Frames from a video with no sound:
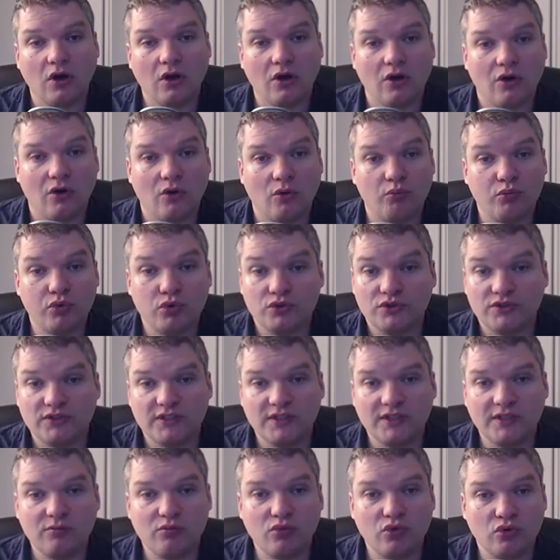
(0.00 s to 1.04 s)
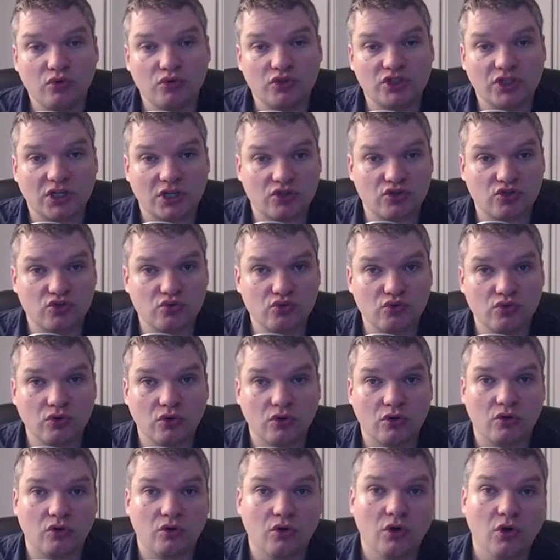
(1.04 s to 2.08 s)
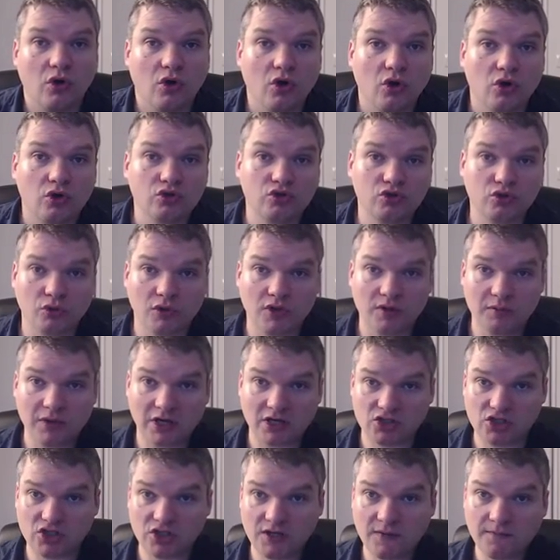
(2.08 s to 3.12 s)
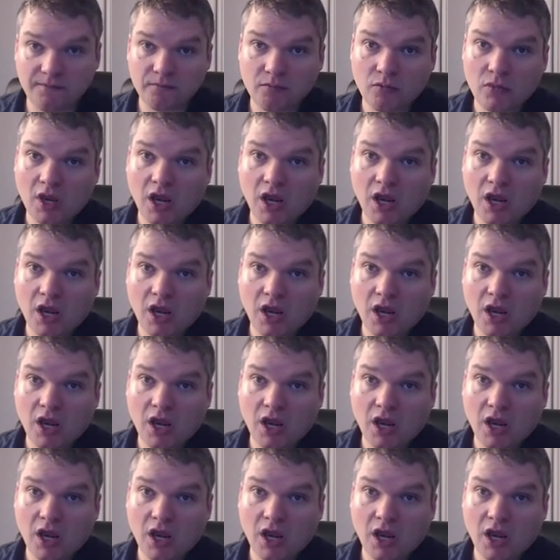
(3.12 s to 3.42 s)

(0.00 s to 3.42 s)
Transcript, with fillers: euh, possibles chaque jour euh, sur les marchés.